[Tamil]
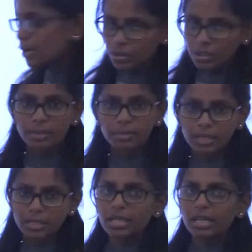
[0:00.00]
கொஞ்சம் சமயம்
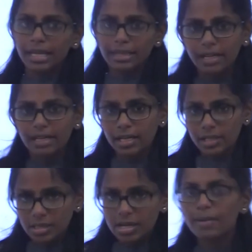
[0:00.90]
இருந்துச்சு நீங்கள் லைவ் கட்
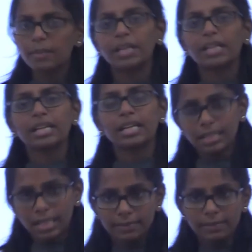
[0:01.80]
ஆயிடுச்சுன்னு கமெண்ட் பண்ணியிருந்தீங்க
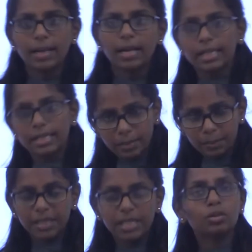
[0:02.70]
அந்த லைவை அகைன்
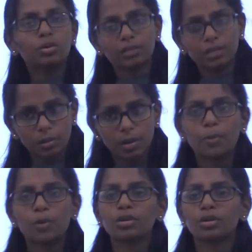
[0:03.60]
கட் பண்ணி இன்னொரு வீடியோவாக
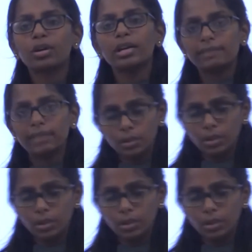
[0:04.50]
போட்டிருந்தோம் அந்த வீடியோட